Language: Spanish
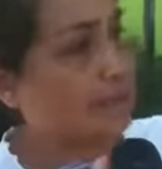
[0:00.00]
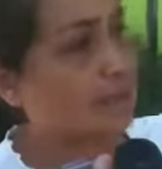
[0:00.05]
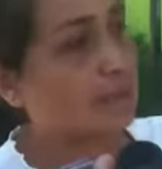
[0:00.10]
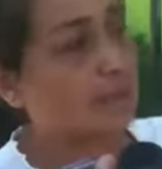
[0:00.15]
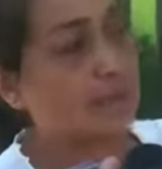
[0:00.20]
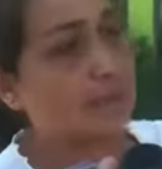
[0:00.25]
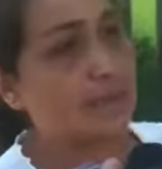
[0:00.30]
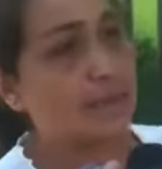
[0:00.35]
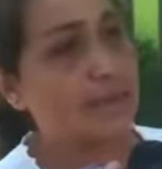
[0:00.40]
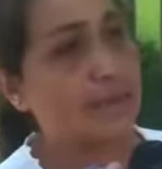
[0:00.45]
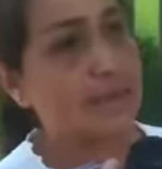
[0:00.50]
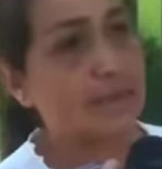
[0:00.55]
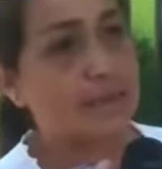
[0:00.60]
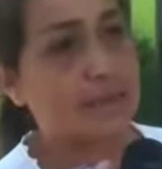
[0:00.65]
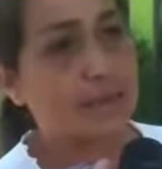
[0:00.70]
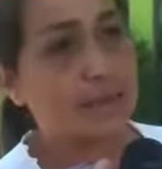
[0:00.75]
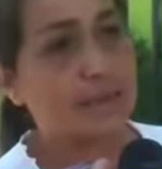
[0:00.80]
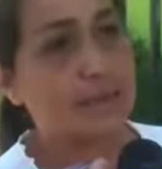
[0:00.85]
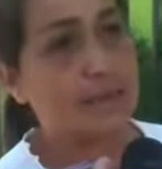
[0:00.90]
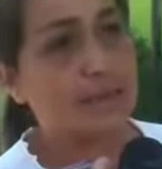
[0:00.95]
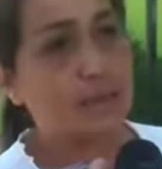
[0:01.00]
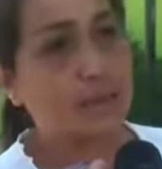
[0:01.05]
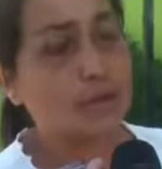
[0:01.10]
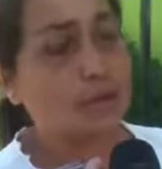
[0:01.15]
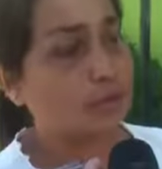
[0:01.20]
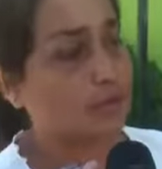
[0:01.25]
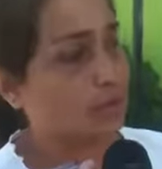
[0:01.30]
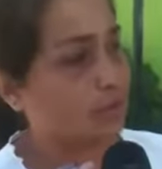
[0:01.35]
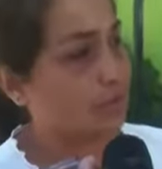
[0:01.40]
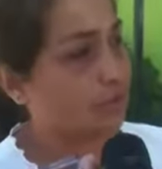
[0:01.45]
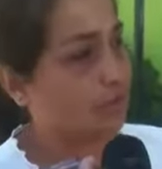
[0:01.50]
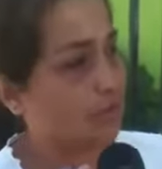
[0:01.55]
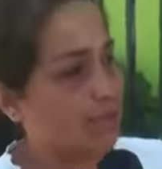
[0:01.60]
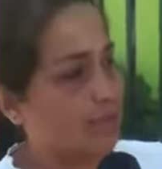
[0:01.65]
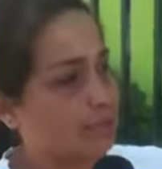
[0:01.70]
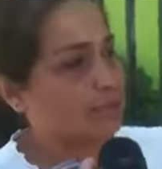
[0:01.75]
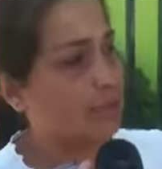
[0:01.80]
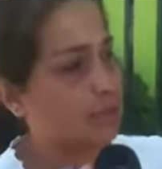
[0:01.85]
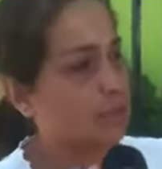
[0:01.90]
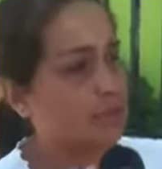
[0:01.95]
aquí en la esquina cuando vi
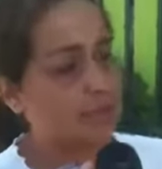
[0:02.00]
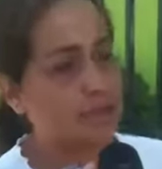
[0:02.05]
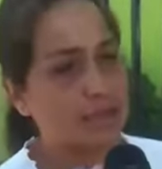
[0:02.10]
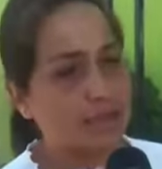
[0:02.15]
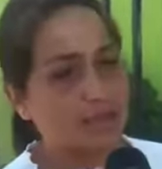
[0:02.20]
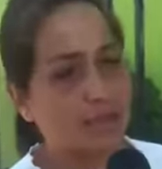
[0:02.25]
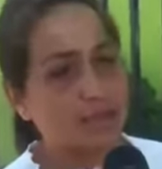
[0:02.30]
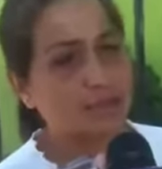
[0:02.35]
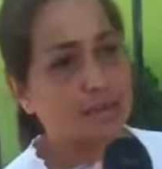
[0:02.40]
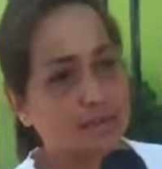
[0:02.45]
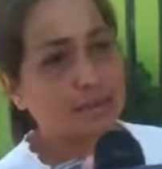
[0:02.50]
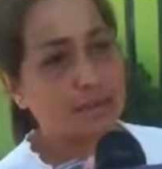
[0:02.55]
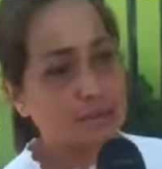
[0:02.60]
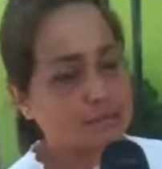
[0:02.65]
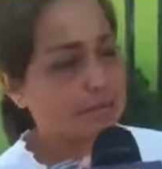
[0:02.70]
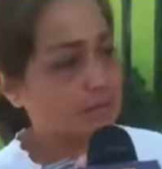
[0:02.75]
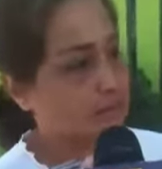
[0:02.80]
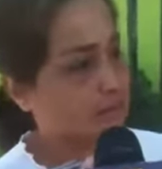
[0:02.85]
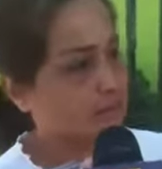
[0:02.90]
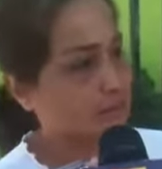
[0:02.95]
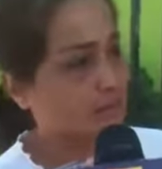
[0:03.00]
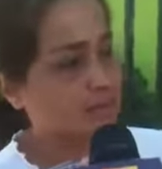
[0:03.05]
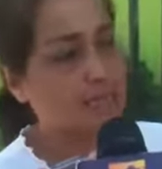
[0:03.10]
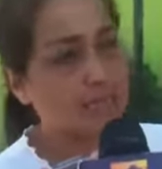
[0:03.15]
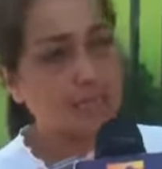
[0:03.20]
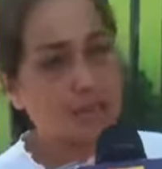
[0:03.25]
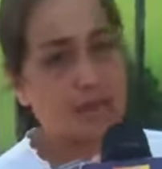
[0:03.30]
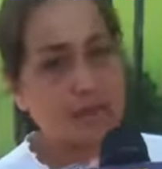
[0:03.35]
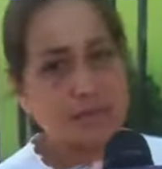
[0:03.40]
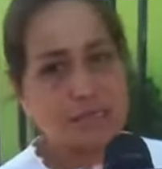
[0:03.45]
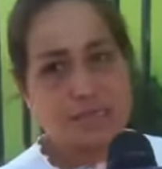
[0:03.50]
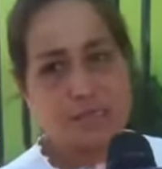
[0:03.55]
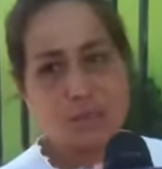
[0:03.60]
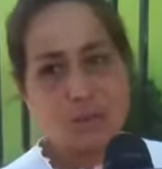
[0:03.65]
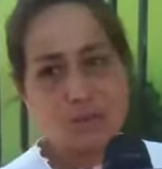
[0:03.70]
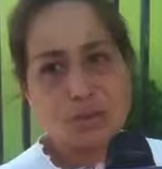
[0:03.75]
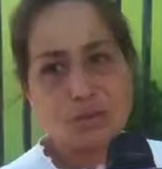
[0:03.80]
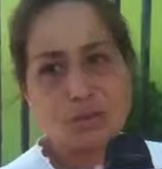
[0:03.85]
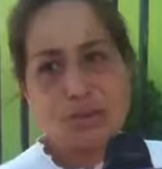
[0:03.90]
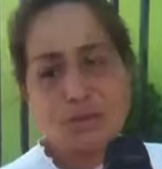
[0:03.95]
al niño que estaba tirado ahí en el
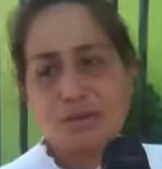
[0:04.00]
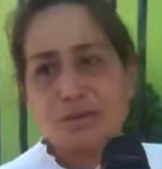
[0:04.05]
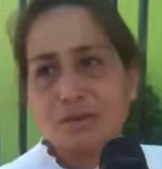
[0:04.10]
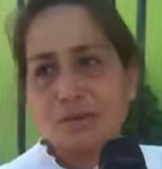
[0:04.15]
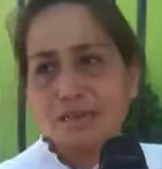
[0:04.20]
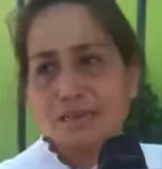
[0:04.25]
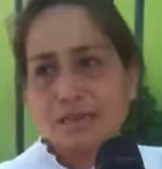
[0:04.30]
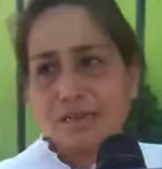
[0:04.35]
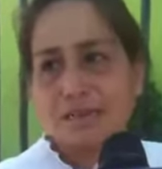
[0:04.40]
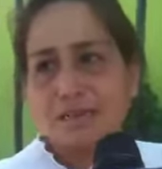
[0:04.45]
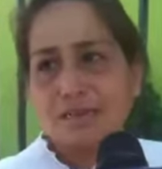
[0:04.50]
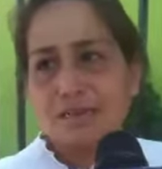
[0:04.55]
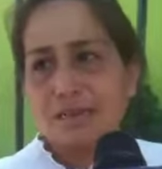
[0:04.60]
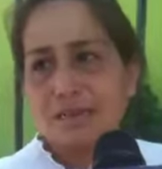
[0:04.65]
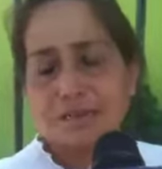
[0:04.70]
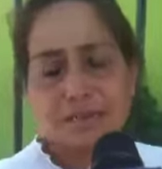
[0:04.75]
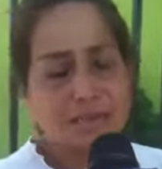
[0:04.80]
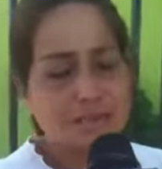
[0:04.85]
suelo lleno de sangre.